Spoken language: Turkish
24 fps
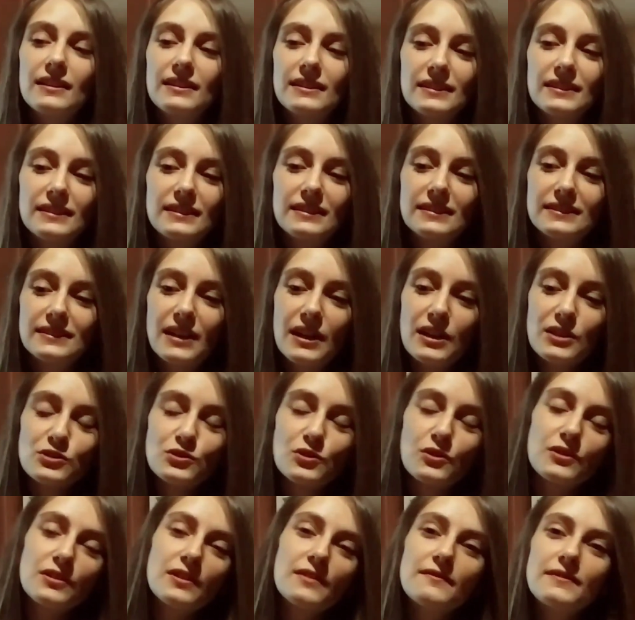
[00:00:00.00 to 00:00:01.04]
Ee, daha
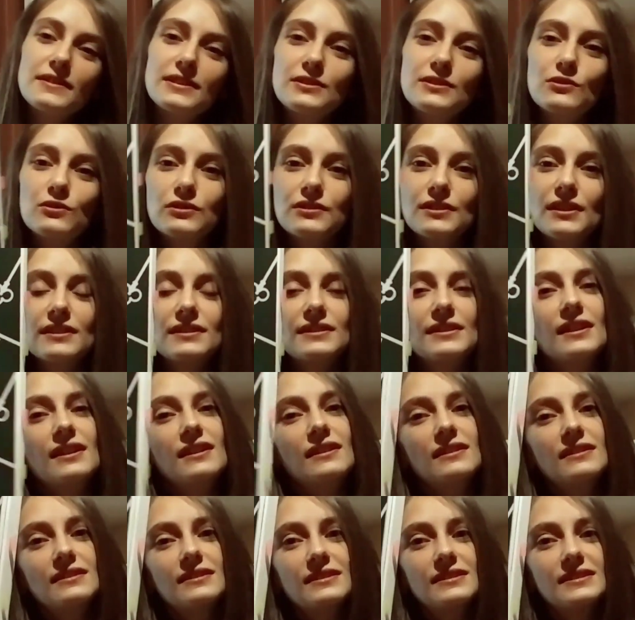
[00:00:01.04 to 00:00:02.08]
sonra videoda
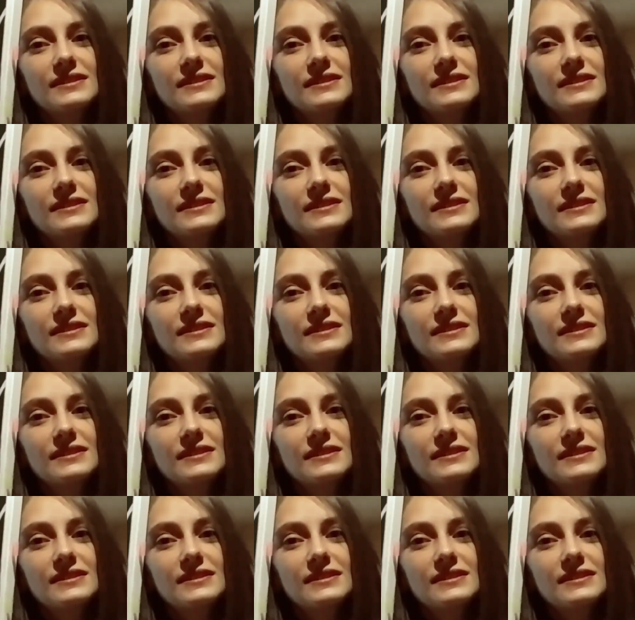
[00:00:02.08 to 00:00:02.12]
da